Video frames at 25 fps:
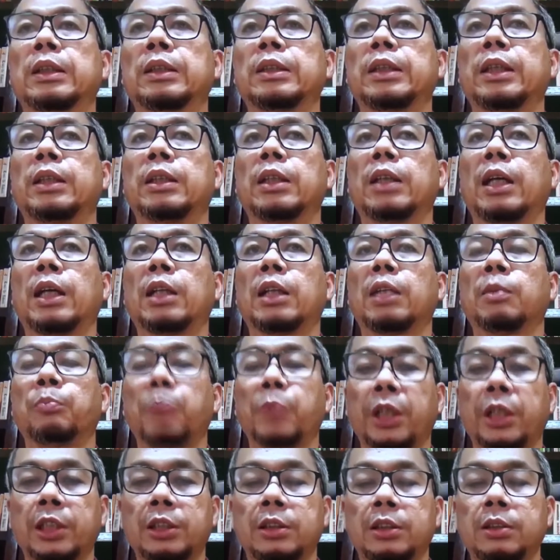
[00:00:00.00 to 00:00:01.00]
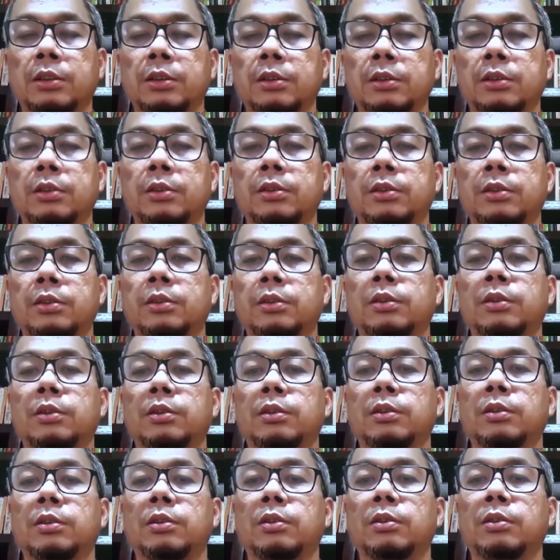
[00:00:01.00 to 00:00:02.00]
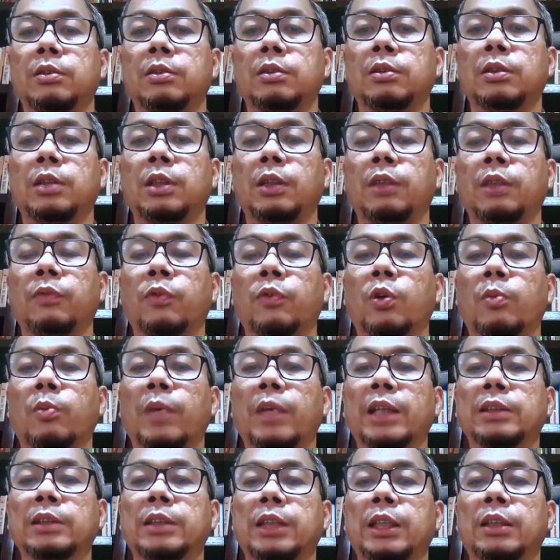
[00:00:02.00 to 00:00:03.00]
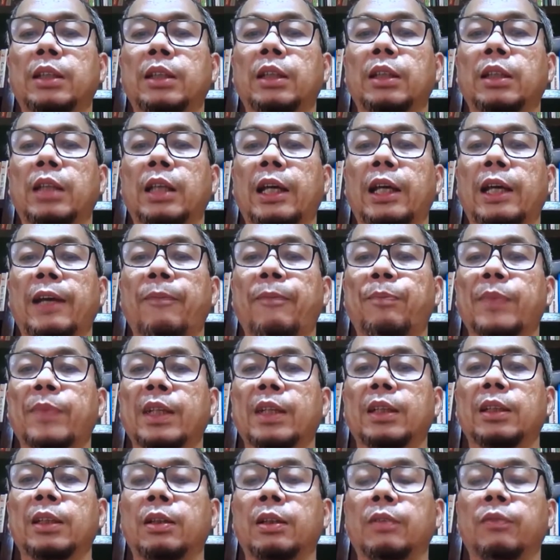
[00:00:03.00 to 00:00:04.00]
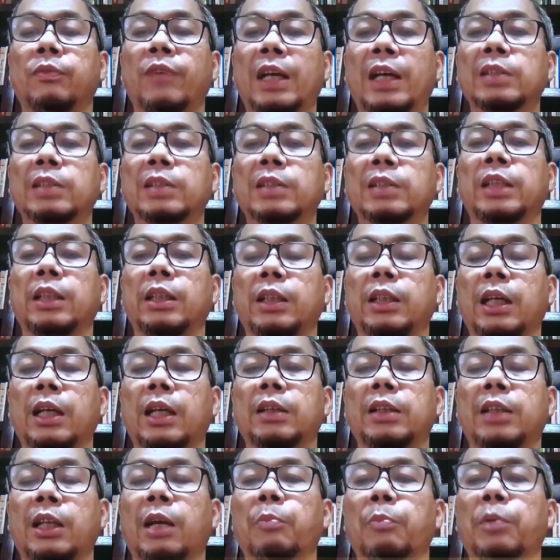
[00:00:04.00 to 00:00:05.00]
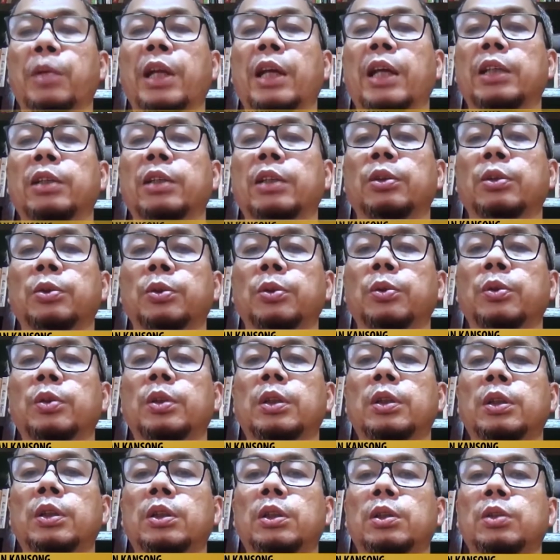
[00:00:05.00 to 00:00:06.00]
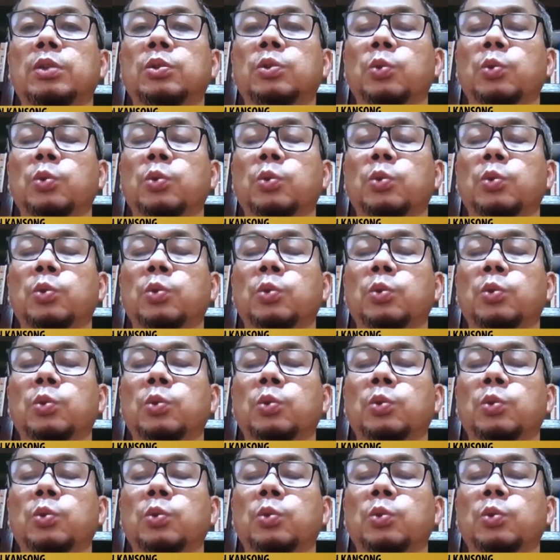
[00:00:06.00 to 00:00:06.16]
Eh, kita tepis informasi tentang eh, vaksin yang tidak benar itu